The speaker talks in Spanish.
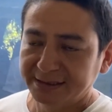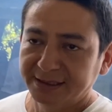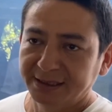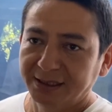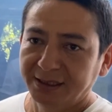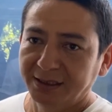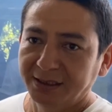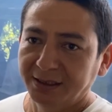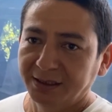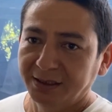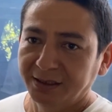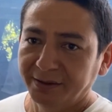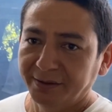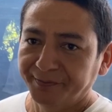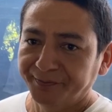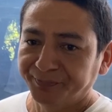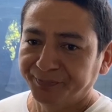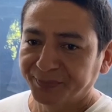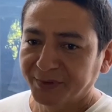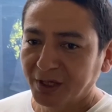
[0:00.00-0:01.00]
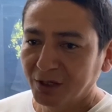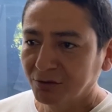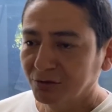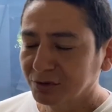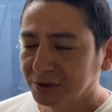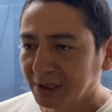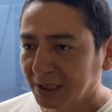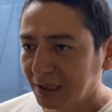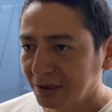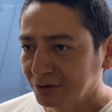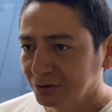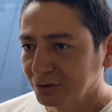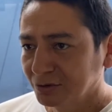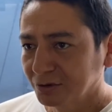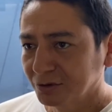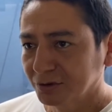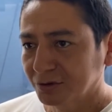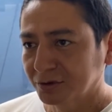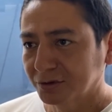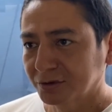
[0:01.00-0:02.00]
Se ejecutan
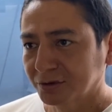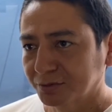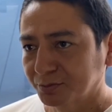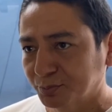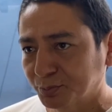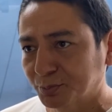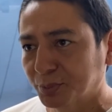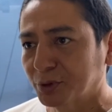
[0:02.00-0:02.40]
algunos